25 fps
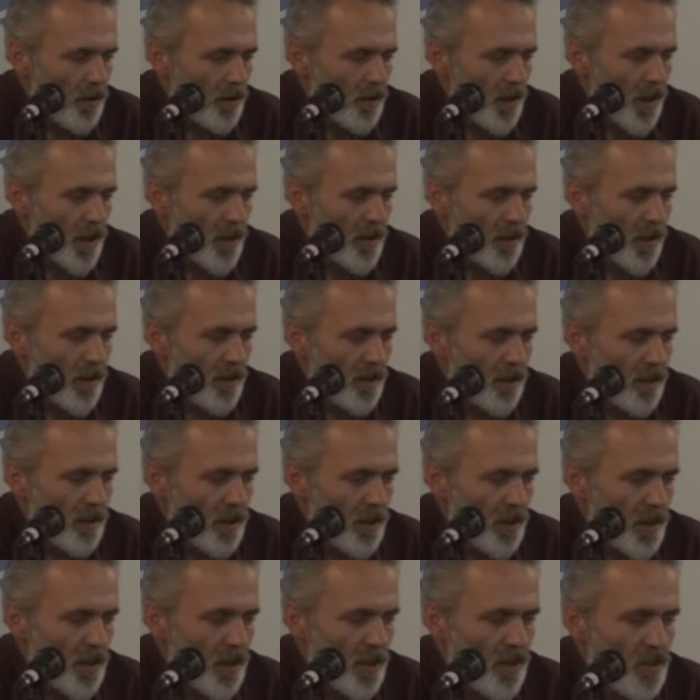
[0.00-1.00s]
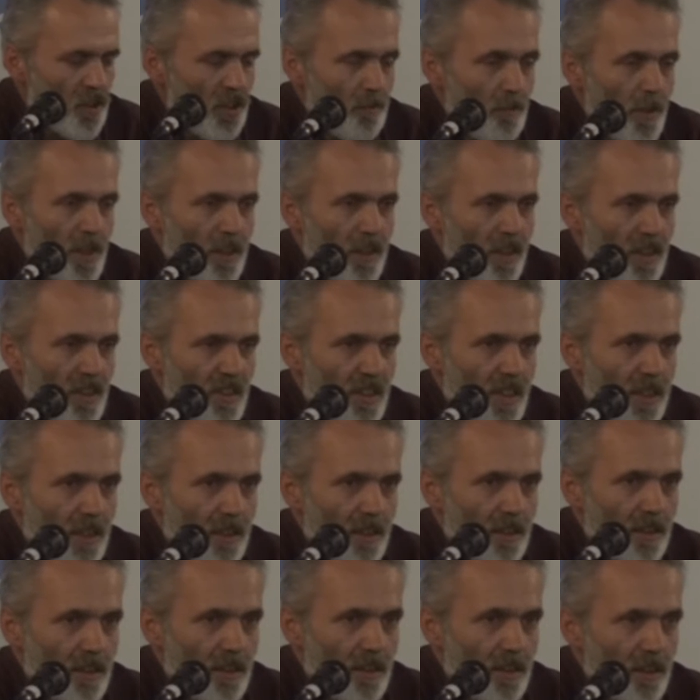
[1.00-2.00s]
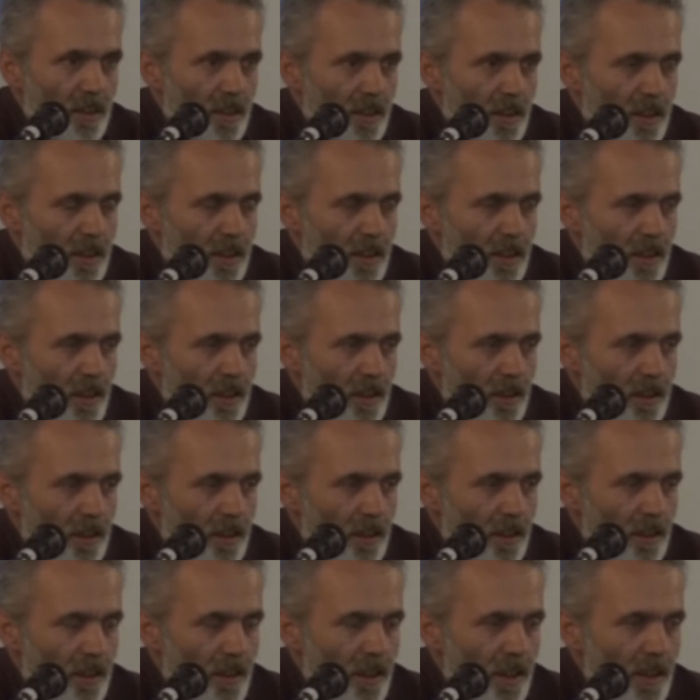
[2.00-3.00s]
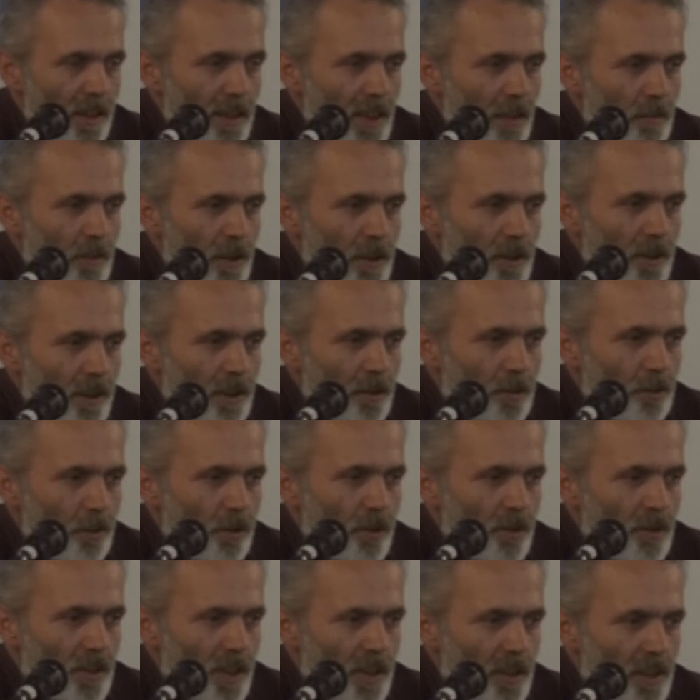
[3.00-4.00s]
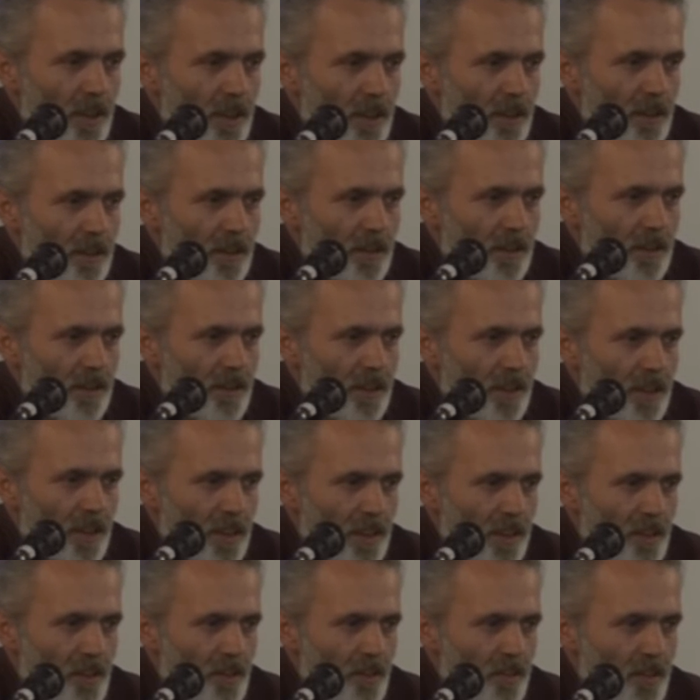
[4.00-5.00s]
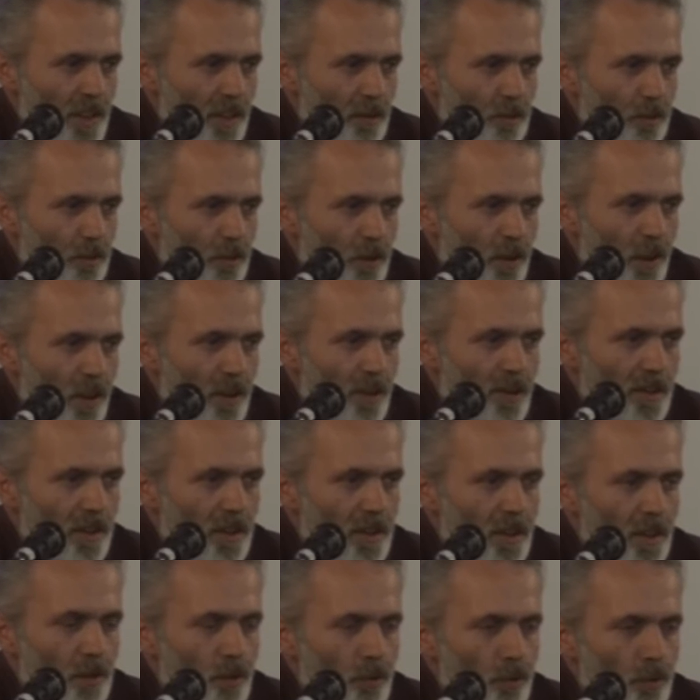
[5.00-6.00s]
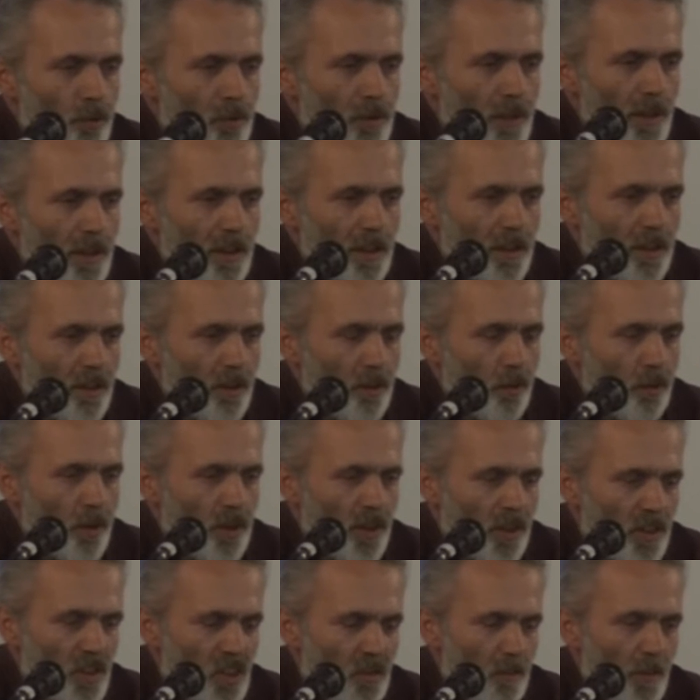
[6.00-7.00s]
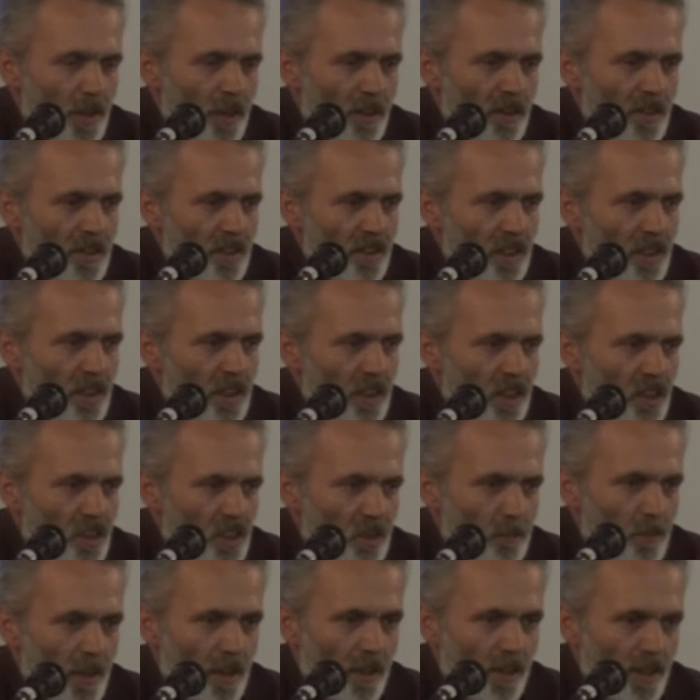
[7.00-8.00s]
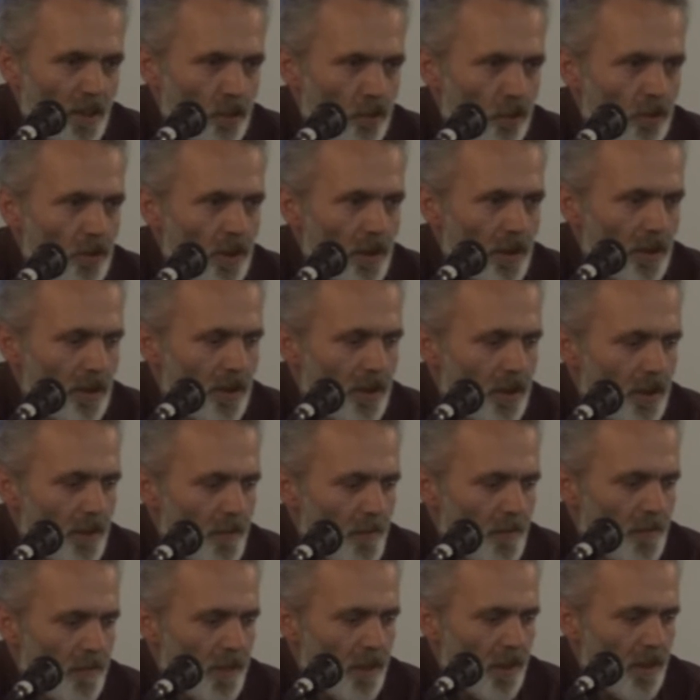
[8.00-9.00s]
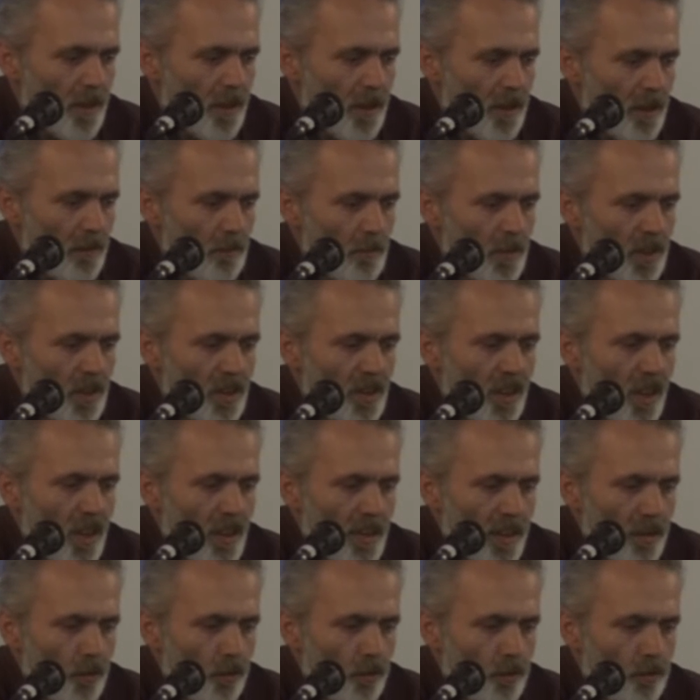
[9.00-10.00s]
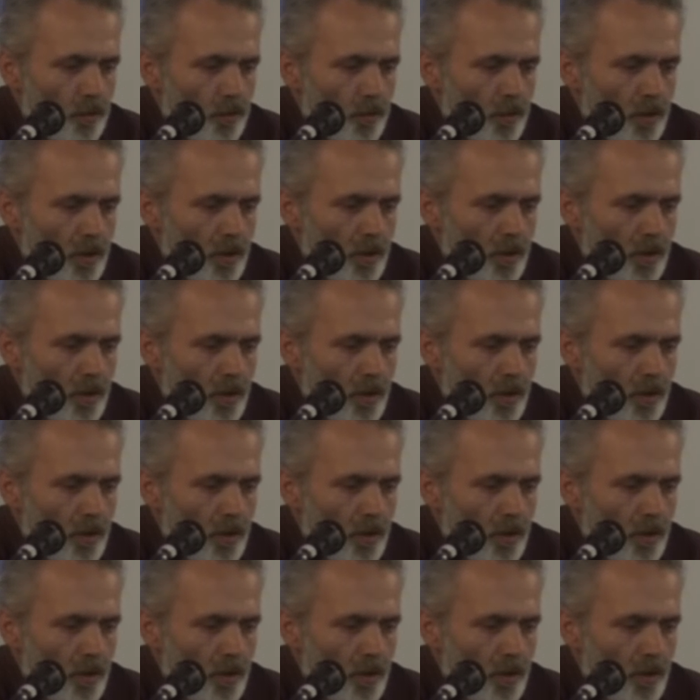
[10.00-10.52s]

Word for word: Tekrar ikinci merkezde her ne miktar diyor seyre derinleşirsek diyor aslında onun da o ikinci merkezin de ikinci merkez noktanın da bir daire olduğu